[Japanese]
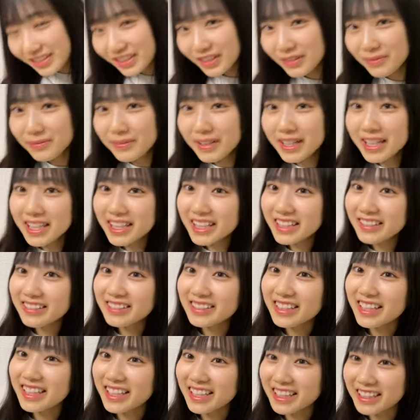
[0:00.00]
あんま言いた
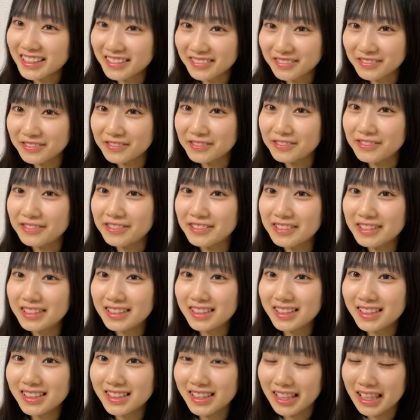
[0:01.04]
くないも
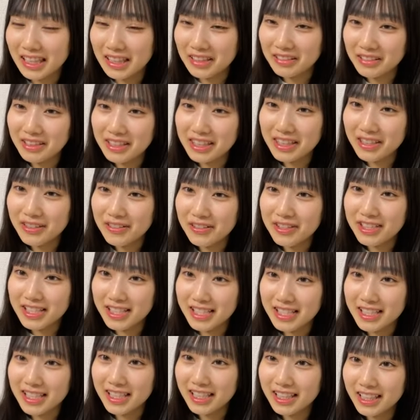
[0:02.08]
うだけど来てほ
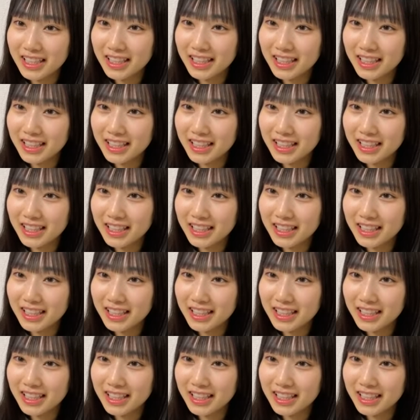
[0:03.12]
しい